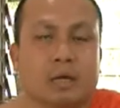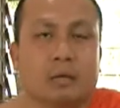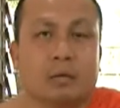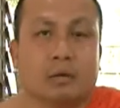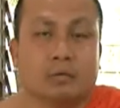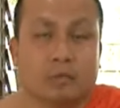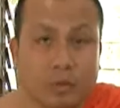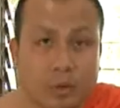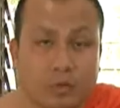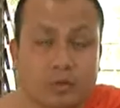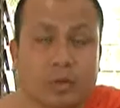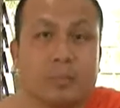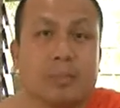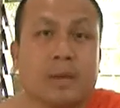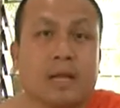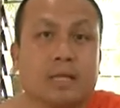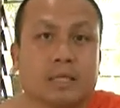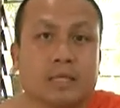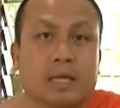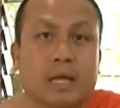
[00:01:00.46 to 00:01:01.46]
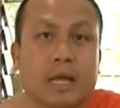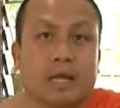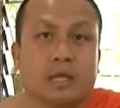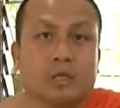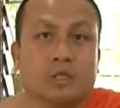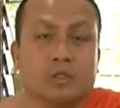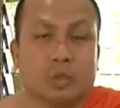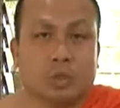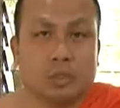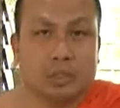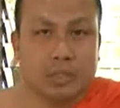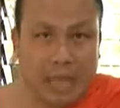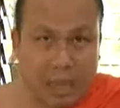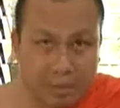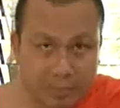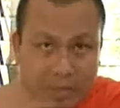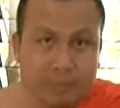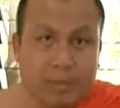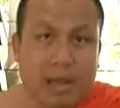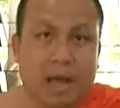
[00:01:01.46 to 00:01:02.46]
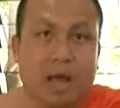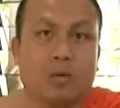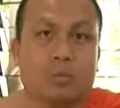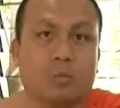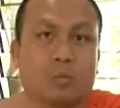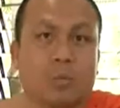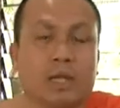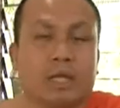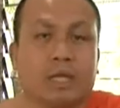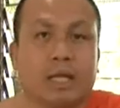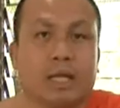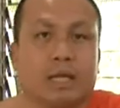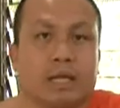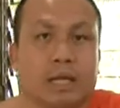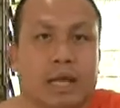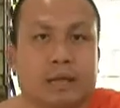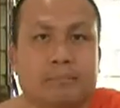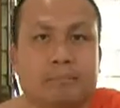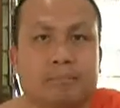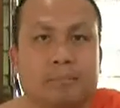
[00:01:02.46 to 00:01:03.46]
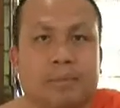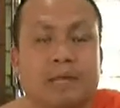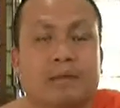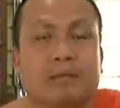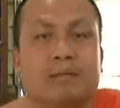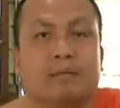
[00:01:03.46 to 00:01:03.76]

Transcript: ประสบความสำเร็จมากเลยจนตั้งเป็นมหาวิทยาลัยพิก